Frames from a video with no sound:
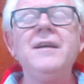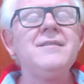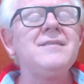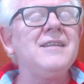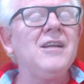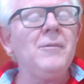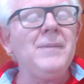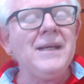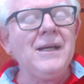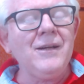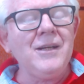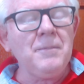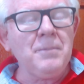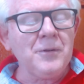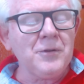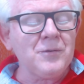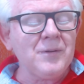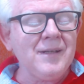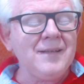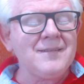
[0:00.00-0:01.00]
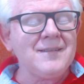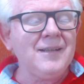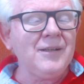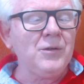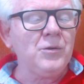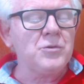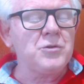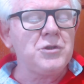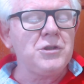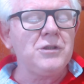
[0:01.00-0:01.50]
Se não me engano, em português
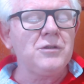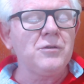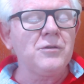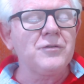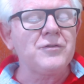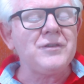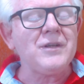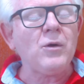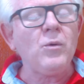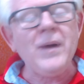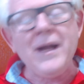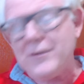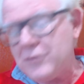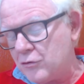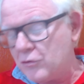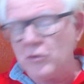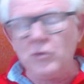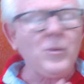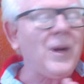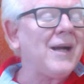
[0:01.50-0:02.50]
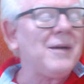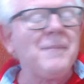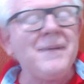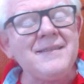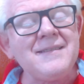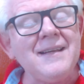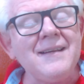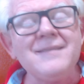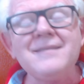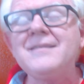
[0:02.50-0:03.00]
ganhou o título Sequestro no Mar,
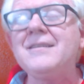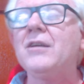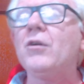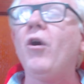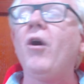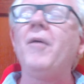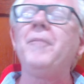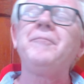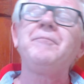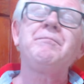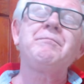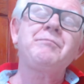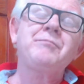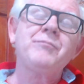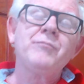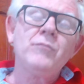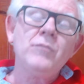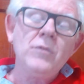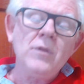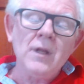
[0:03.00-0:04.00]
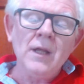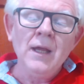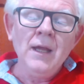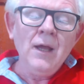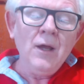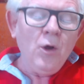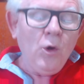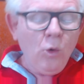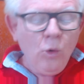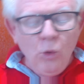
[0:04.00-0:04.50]
mas é assim, ó
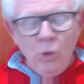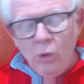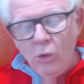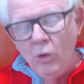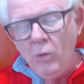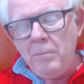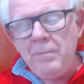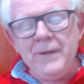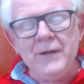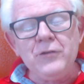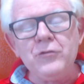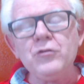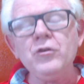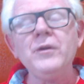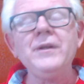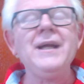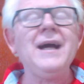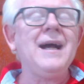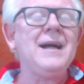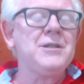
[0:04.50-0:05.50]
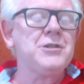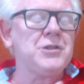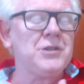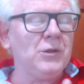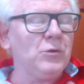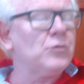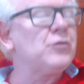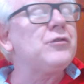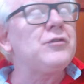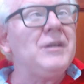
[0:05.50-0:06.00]
o
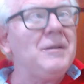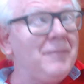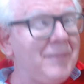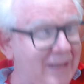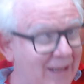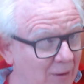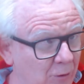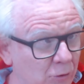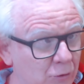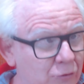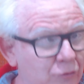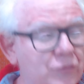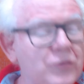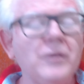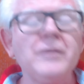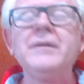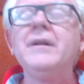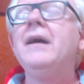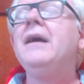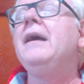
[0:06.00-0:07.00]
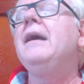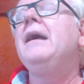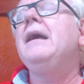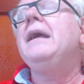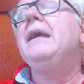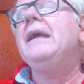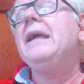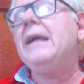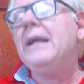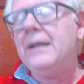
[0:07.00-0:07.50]
personagem, o Sam Nelson,
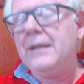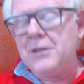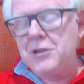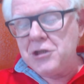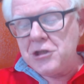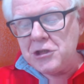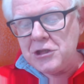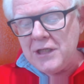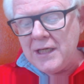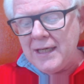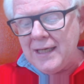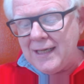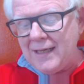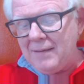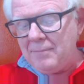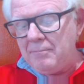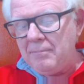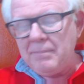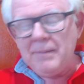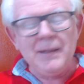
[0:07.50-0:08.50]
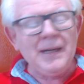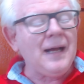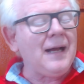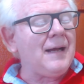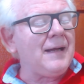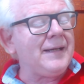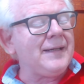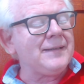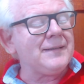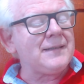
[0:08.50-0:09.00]
ele chega
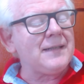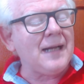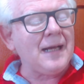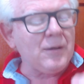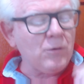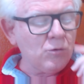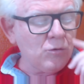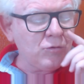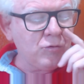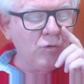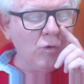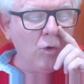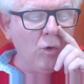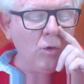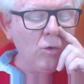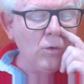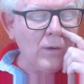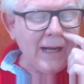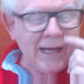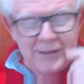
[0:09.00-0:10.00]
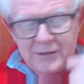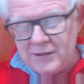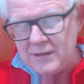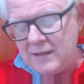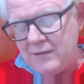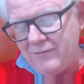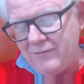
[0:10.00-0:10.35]
para entrar no voo lá de que